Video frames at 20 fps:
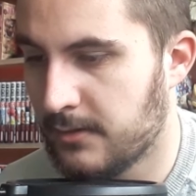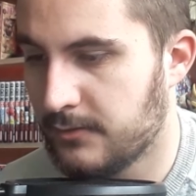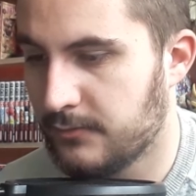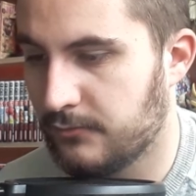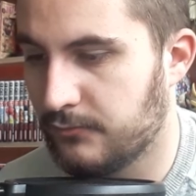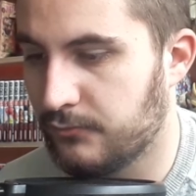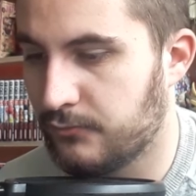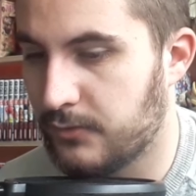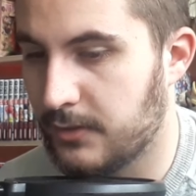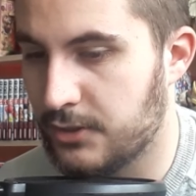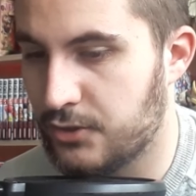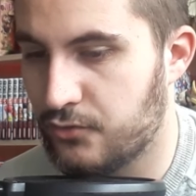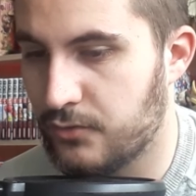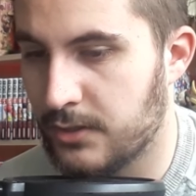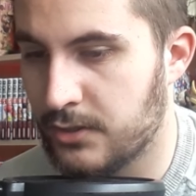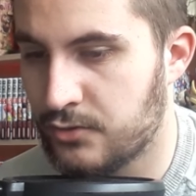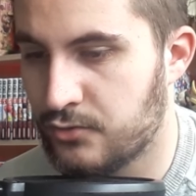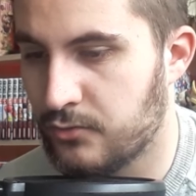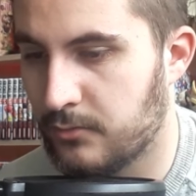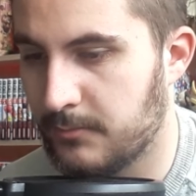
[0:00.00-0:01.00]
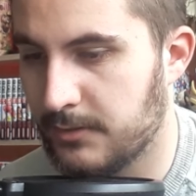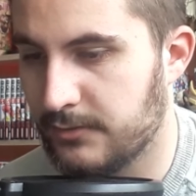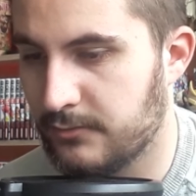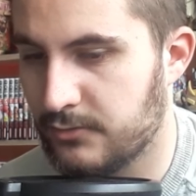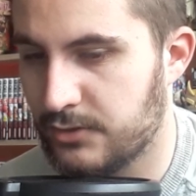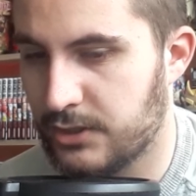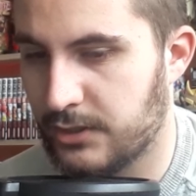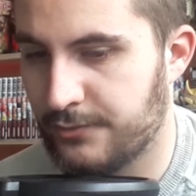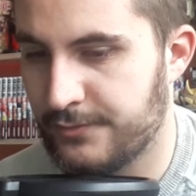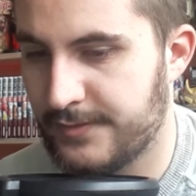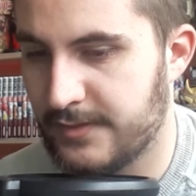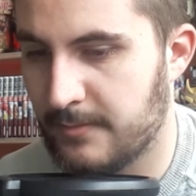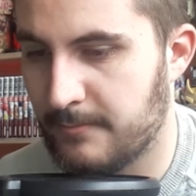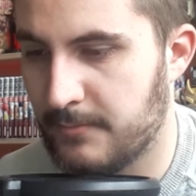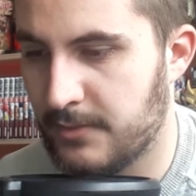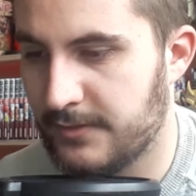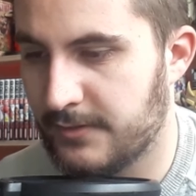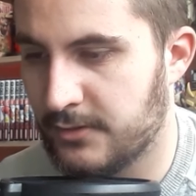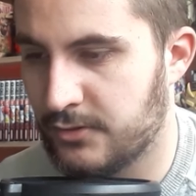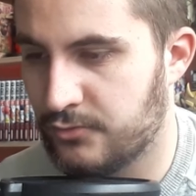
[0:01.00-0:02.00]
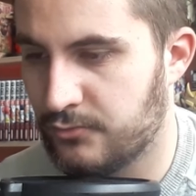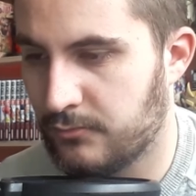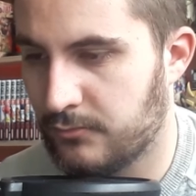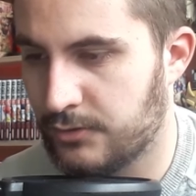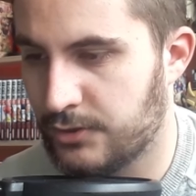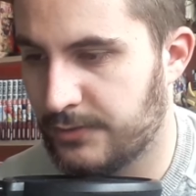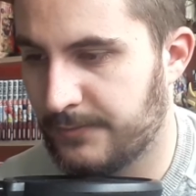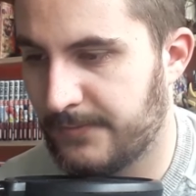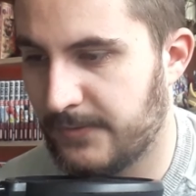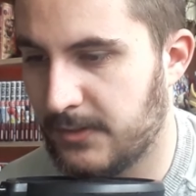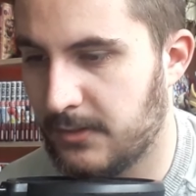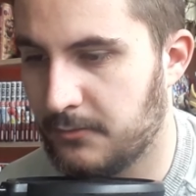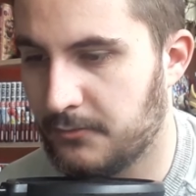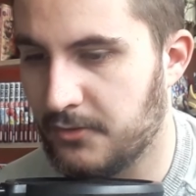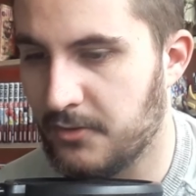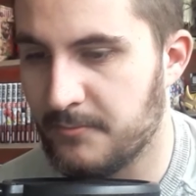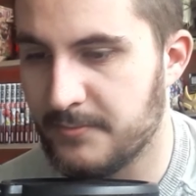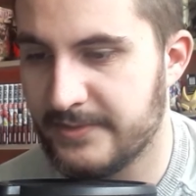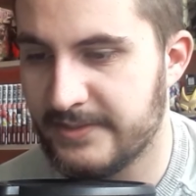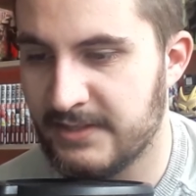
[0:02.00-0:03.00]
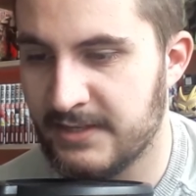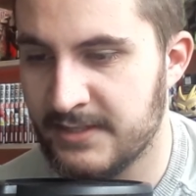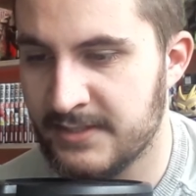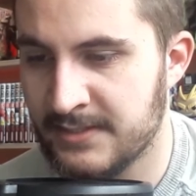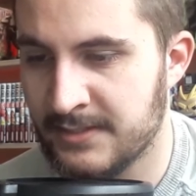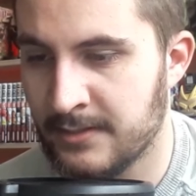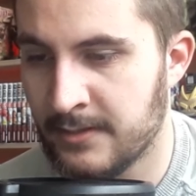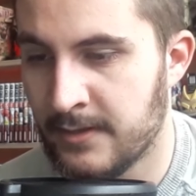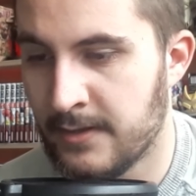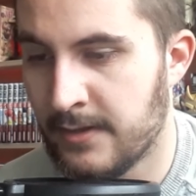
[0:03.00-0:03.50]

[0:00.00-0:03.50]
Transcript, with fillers: Surtout que là, je suis à jour, maintenant j'ai réussi à me mettre à jour, j'ai fini le tome 16.